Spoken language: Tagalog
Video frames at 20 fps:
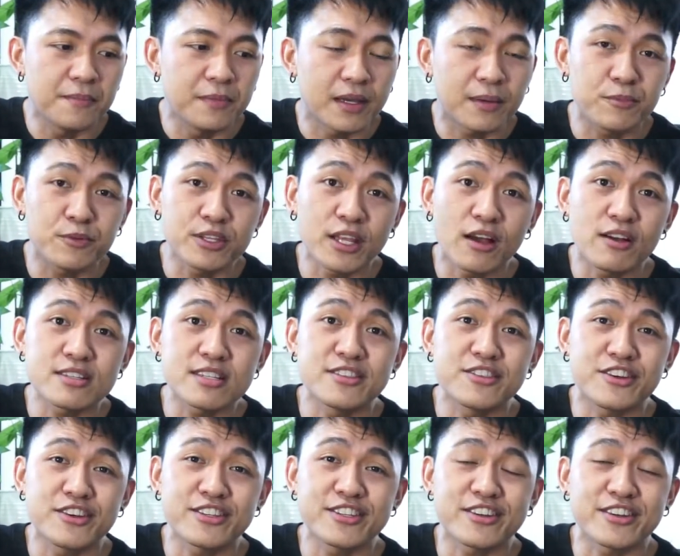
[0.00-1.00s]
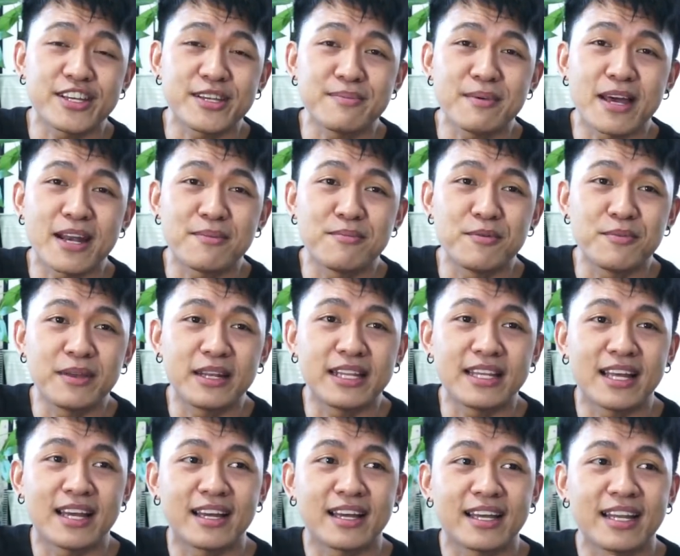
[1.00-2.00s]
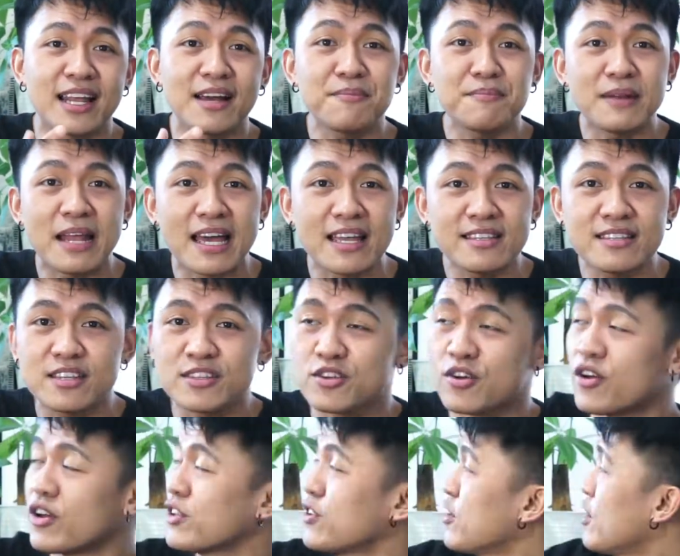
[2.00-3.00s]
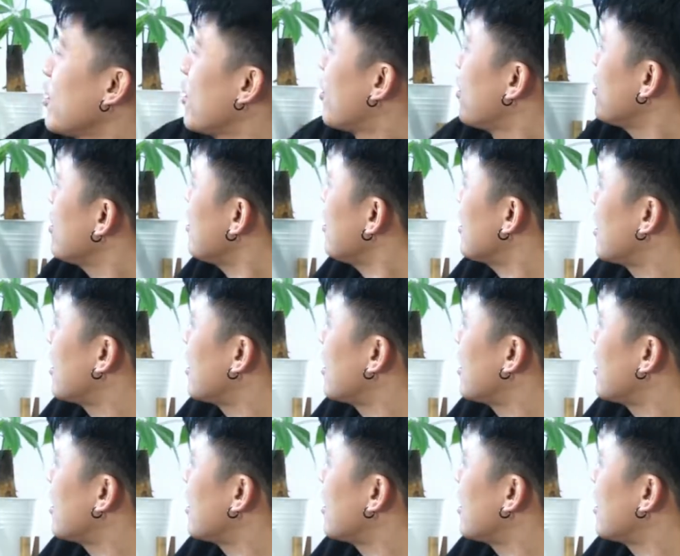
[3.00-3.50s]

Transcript: nagpunta ako sa nursery para bumili ng ilang plants. So, ito na yun.